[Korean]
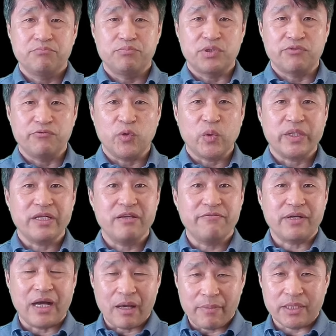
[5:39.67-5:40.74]

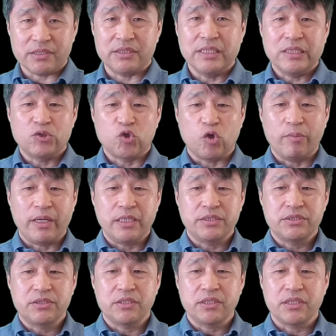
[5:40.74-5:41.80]
provocative comment,
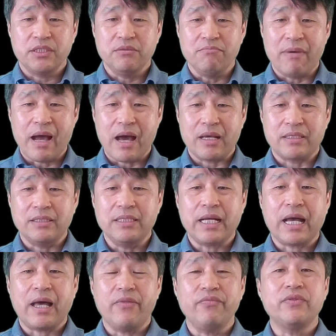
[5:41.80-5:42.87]
도발적인 말을
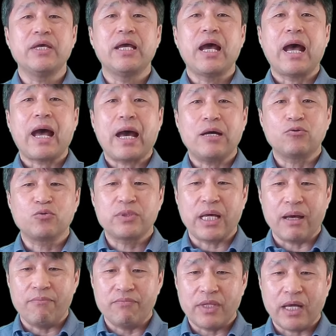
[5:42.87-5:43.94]
한 하루
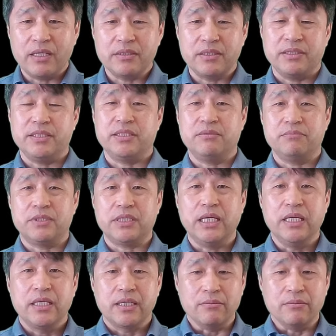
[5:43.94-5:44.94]
다음 날 그런 얘기입니다.